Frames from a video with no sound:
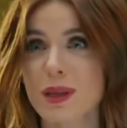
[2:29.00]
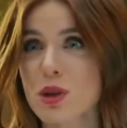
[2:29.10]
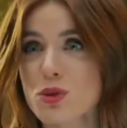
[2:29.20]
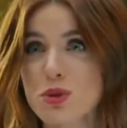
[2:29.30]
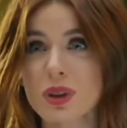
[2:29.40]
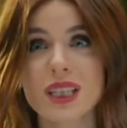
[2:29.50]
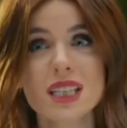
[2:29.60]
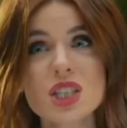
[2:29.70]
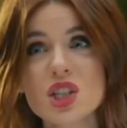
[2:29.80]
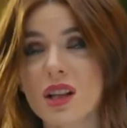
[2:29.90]
biliyorsun ki
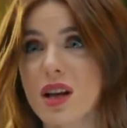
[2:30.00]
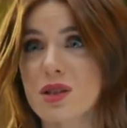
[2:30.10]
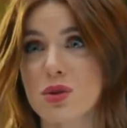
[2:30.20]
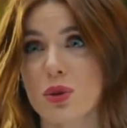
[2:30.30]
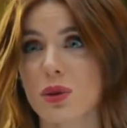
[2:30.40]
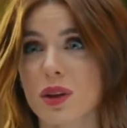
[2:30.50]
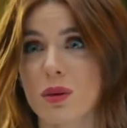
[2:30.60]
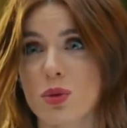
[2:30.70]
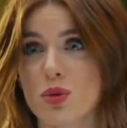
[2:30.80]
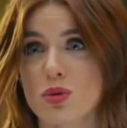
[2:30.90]
hiç yalan
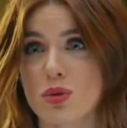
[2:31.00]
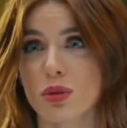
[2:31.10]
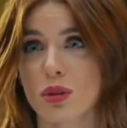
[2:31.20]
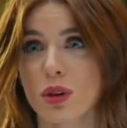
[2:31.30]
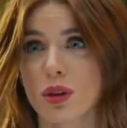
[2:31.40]
söyleyemiyorsun.